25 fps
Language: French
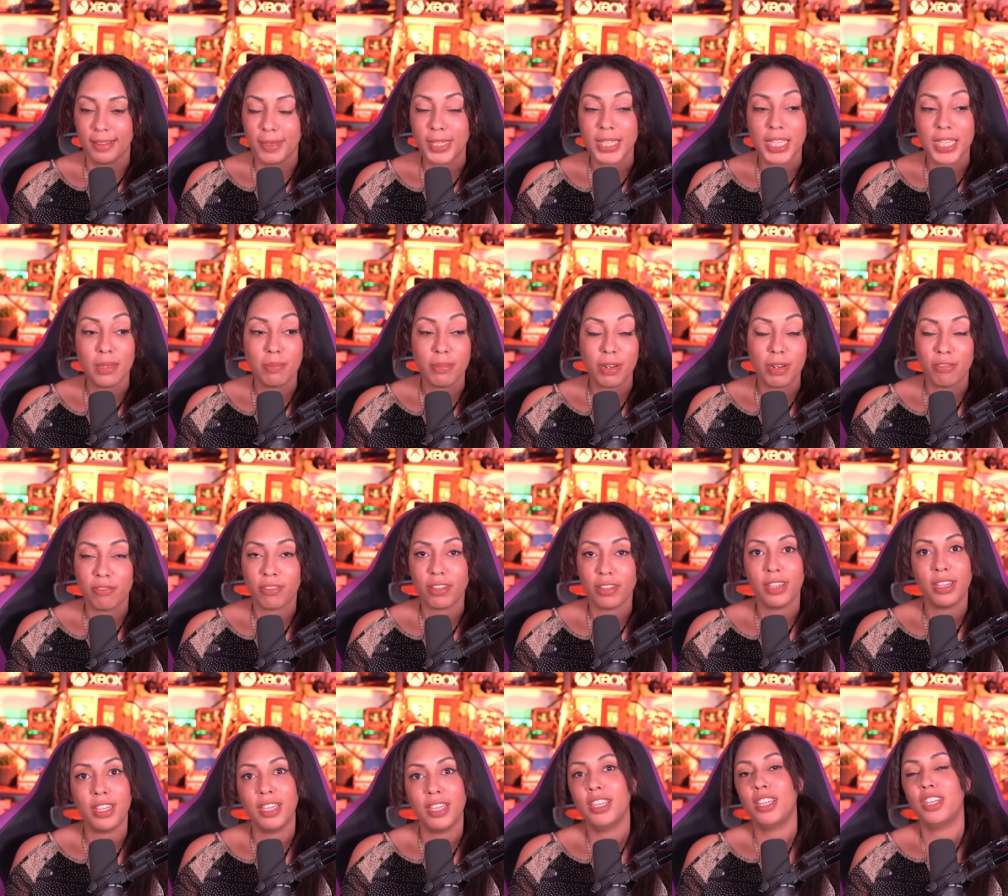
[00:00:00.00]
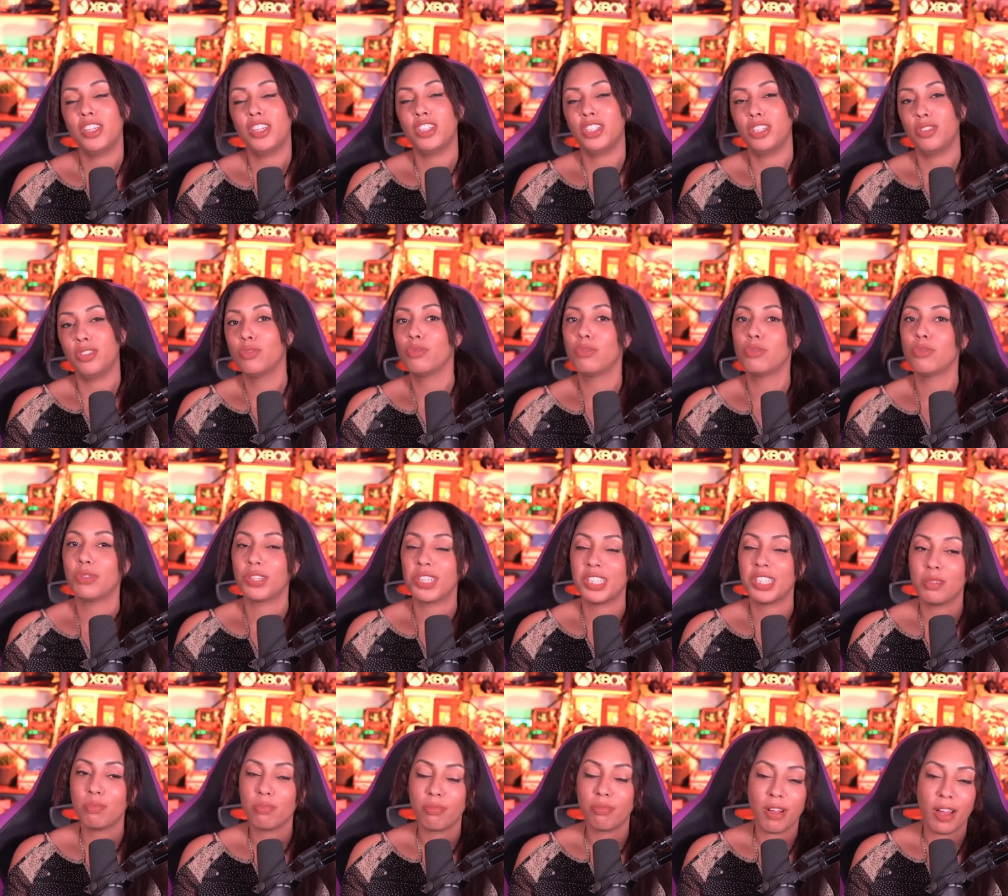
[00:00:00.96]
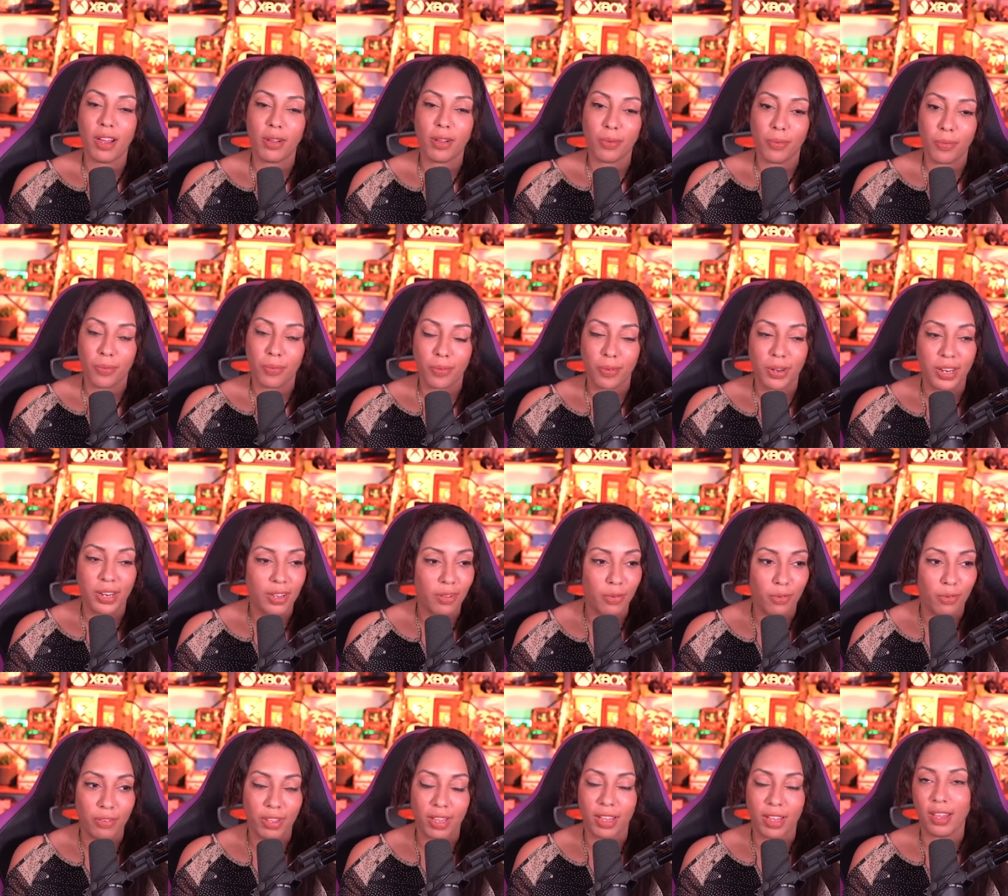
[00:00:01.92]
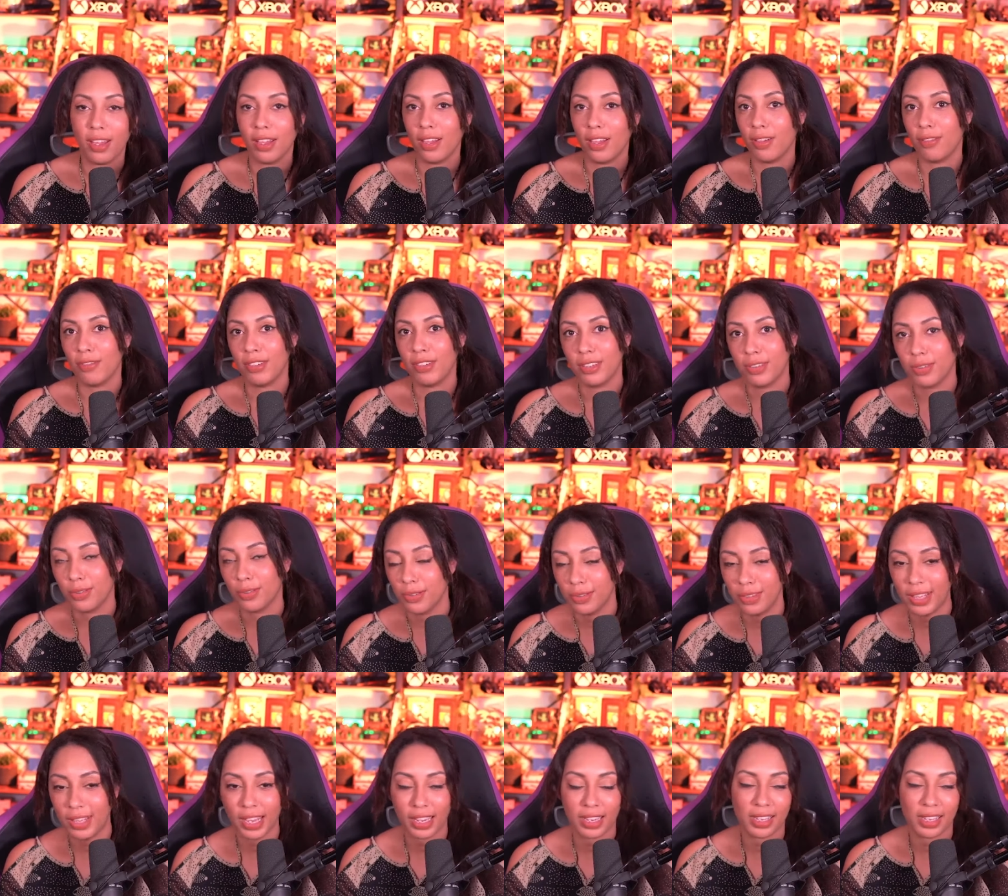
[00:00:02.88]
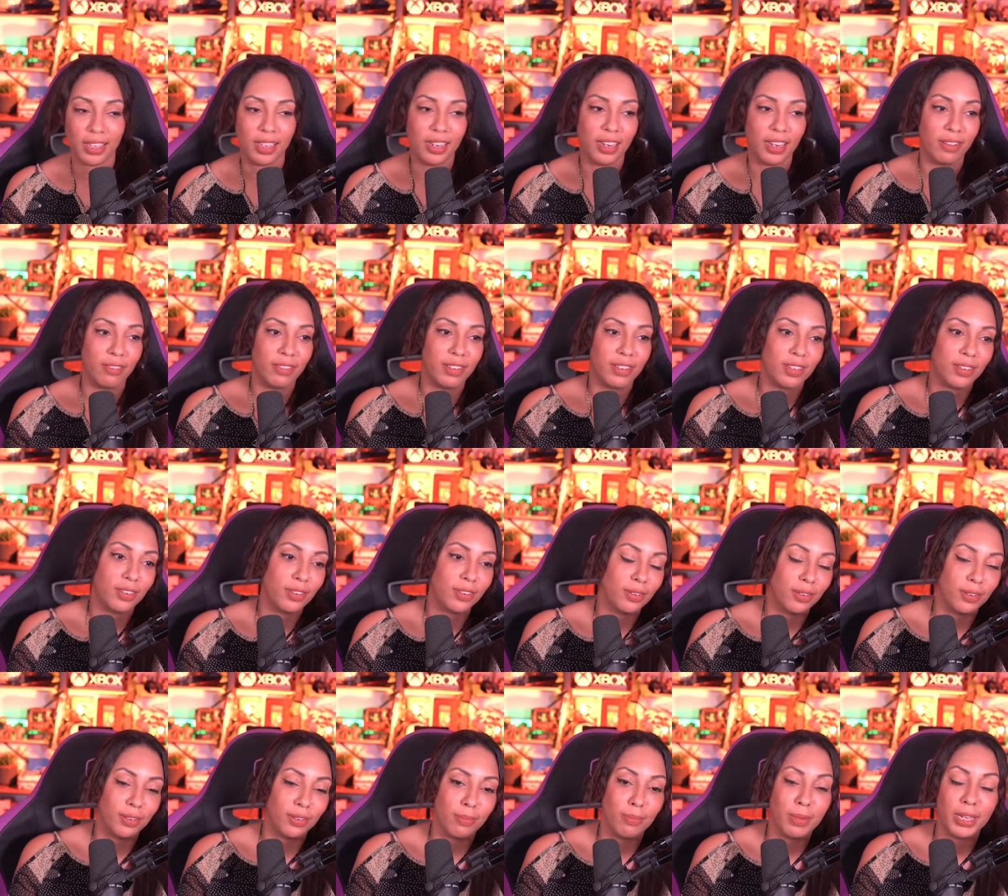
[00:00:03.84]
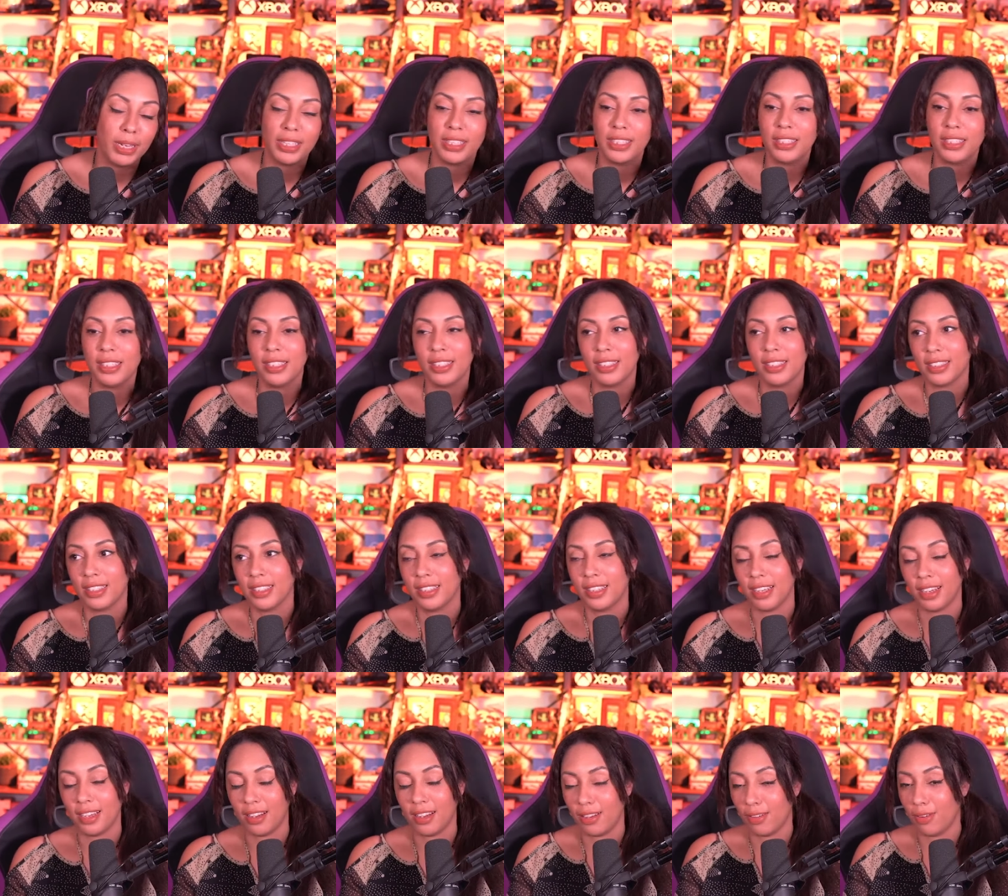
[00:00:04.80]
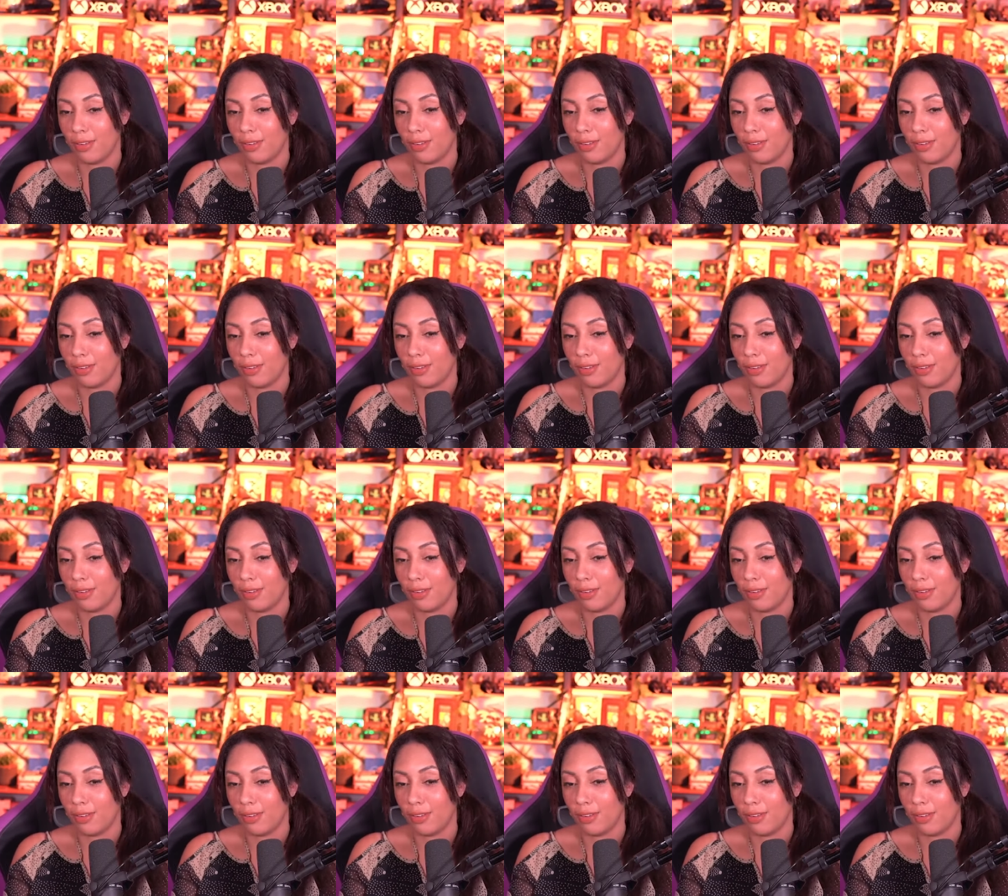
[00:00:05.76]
Mais c'est une belle fin et j'ai toujours espoir qu'on les reverra avec euh, Daryl, avec euh, Maggie, etc.